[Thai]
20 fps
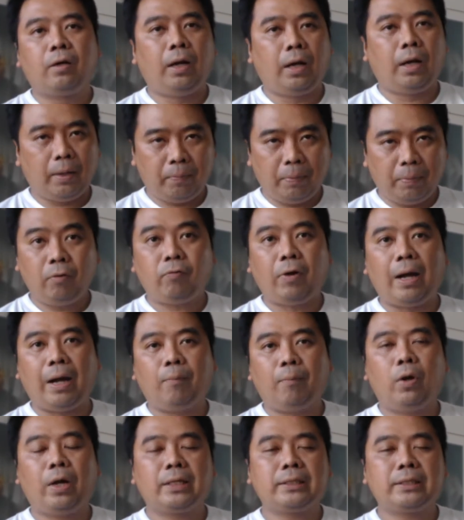เป็นฝั่งโป
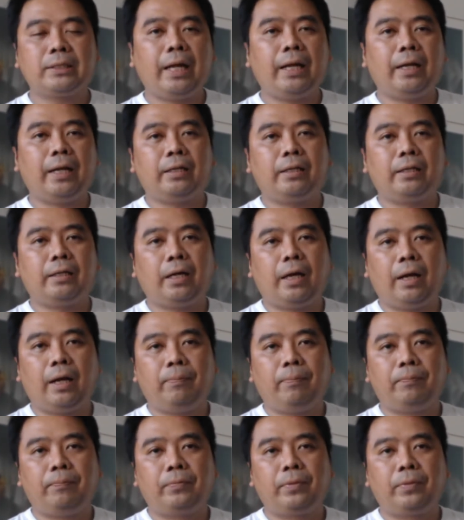รดักชันนะครับ
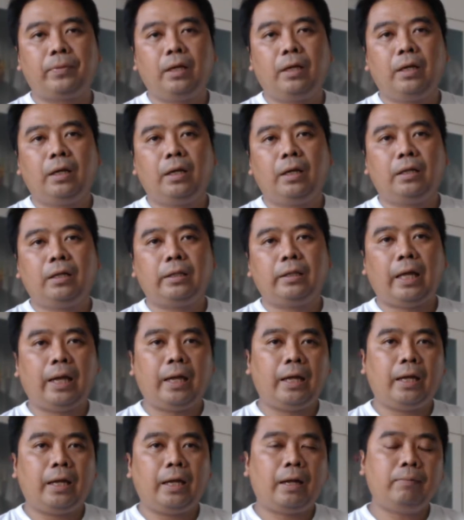แต่
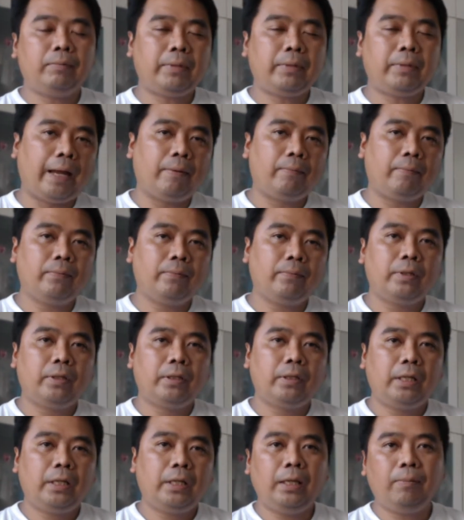คำถาม
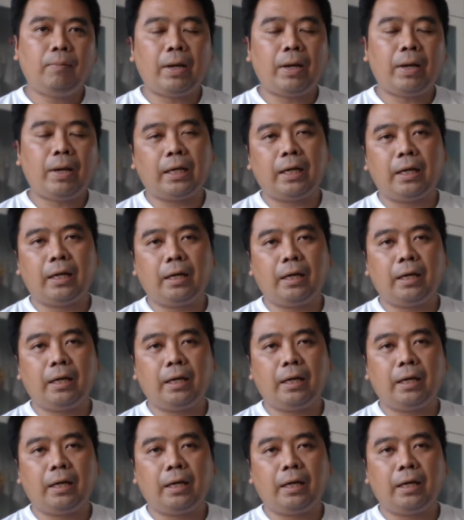ที่มักจะ